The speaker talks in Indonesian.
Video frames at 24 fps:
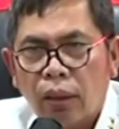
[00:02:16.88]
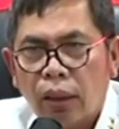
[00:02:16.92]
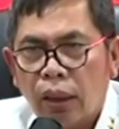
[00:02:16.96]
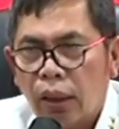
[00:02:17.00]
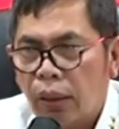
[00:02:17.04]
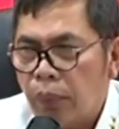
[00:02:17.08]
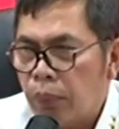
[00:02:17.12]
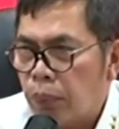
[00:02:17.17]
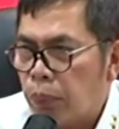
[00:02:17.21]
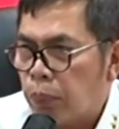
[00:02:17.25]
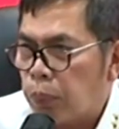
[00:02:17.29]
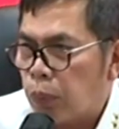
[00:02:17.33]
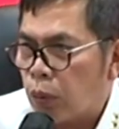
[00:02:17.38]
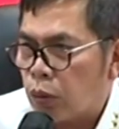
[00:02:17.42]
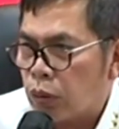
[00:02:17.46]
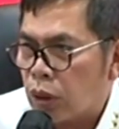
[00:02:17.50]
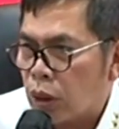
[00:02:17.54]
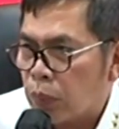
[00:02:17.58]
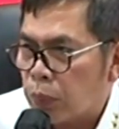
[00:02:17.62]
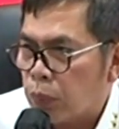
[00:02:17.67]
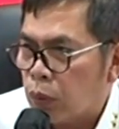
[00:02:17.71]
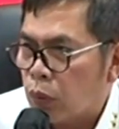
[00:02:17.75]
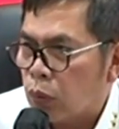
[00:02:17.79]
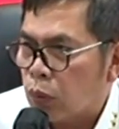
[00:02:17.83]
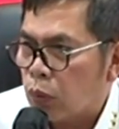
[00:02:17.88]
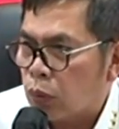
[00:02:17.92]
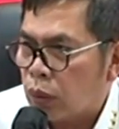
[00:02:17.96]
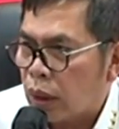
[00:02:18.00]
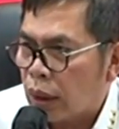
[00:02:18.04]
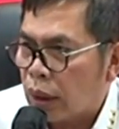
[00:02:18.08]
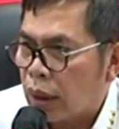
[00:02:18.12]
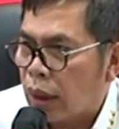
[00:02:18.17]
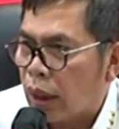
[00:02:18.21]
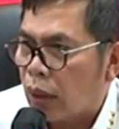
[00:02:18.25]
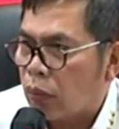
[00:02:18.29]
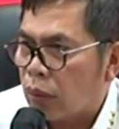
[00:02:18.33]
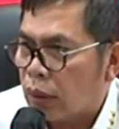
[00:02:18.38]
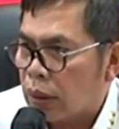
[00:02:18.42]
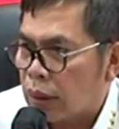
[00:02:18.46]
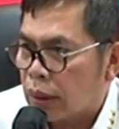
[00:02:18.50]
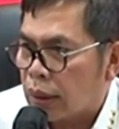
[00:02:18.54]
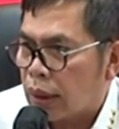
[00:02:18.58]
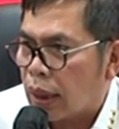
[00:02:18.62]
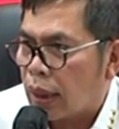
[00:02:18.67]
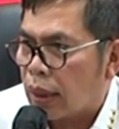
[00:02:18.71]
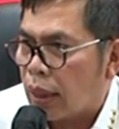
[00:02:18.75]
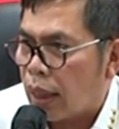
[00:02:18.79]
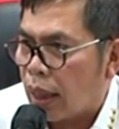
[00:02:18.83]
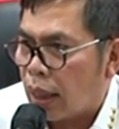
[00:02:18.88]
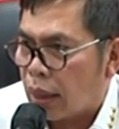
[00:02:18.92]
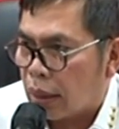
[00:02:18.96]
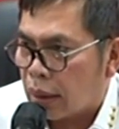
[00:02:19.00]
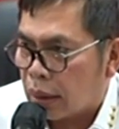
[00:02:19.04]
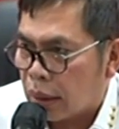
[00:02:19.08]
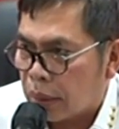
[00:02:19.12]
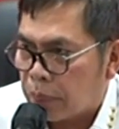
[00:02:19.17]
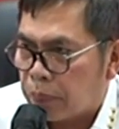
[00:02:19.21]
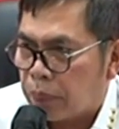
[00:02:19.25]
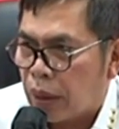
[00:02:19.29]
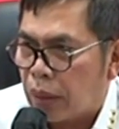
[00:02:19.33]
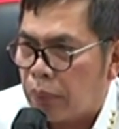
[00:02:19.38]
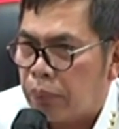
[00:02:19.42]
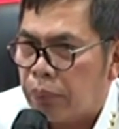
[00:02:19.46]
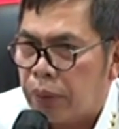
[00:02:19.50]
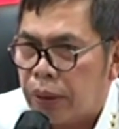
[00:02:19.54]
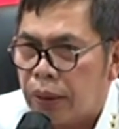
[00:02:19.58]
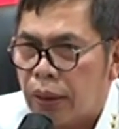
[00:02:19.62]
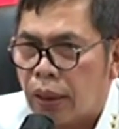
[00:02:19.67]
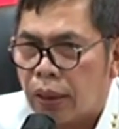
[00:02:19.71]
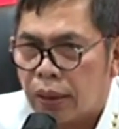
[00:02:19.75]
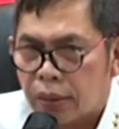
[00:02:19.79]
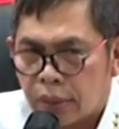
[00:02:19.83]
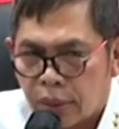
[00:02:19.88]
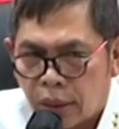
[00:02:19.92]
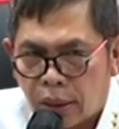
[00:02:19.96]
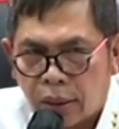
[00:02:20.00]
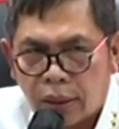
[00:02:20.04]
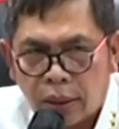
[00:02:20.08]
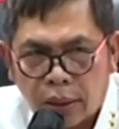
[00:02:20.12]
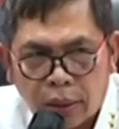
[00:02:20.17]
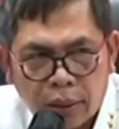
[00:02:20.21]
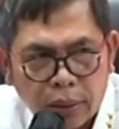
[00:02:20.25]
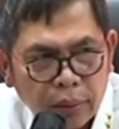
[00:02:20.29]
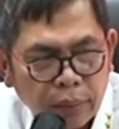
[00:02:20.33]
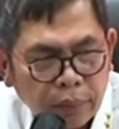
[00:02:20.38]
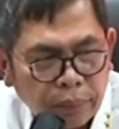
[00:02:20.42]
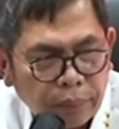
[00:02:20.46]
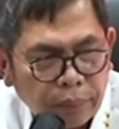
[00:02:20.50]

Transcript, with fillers: Ini proses penuntutan dilakukan secara arif dan bijaksana